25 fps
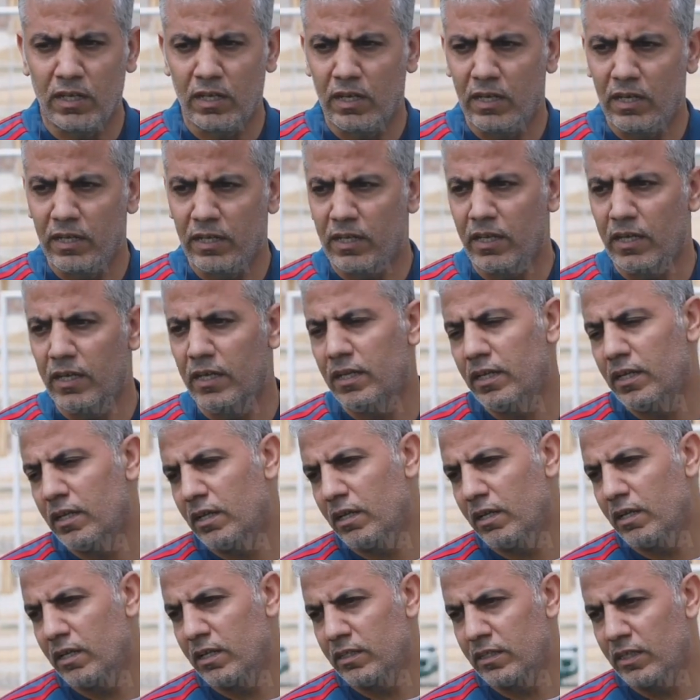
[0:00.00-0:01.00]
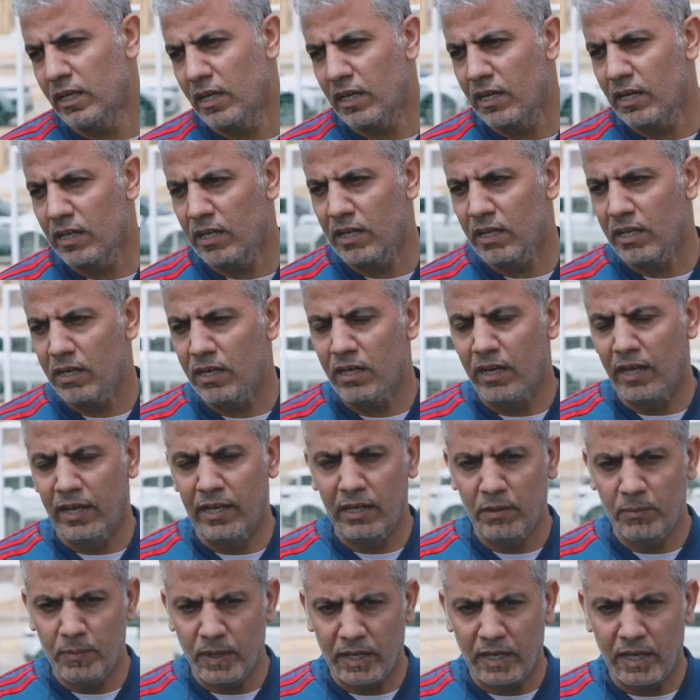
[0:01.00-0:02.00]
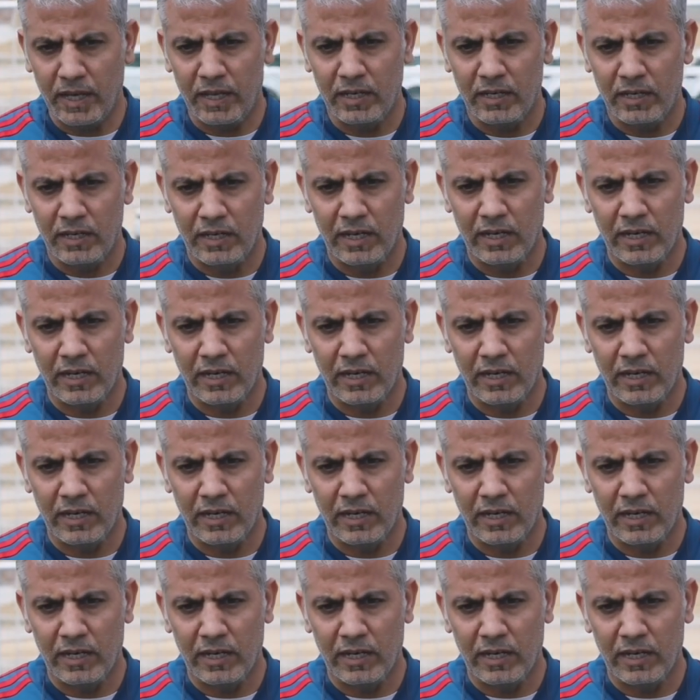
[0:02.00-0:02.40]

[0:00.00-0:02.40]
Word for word: اللي كاين ديال العين مكان